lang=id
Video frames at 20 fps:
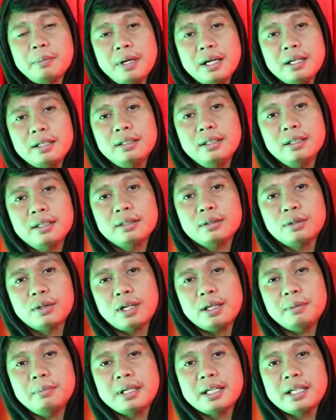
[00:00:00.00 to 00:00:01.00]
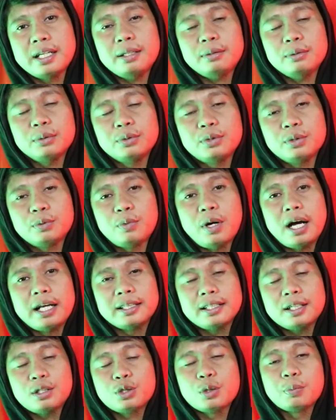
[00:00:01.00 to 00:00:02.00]
memang uh, orang berniat untuk
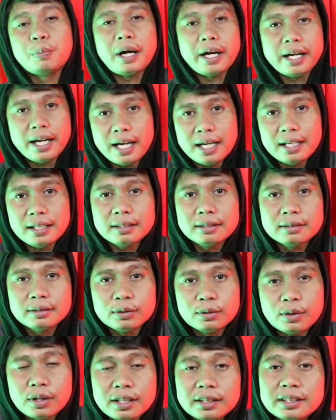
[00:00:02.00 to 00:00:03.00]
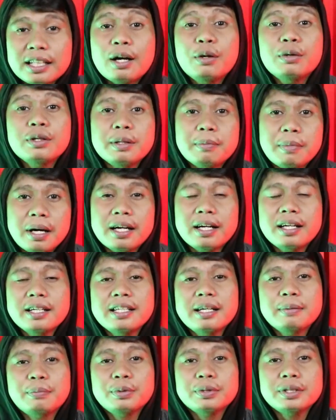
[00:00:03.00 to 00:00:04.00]
mengantar supaya orang tahu di
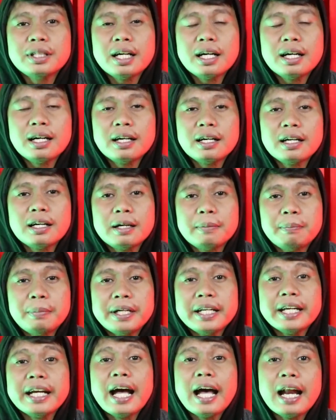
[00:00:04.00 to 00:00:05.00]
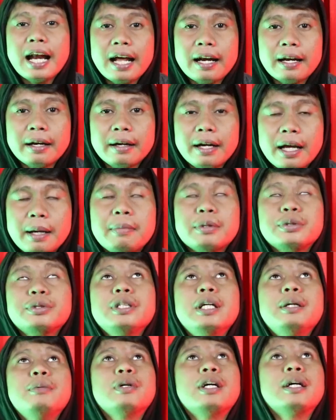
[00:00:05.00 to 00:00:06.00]
mana dia punya uh, peninggalan. Eh
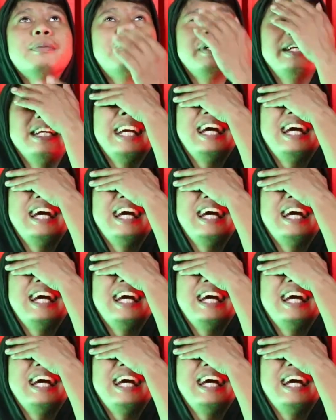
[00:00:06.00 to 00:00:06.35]
maksudnya bukan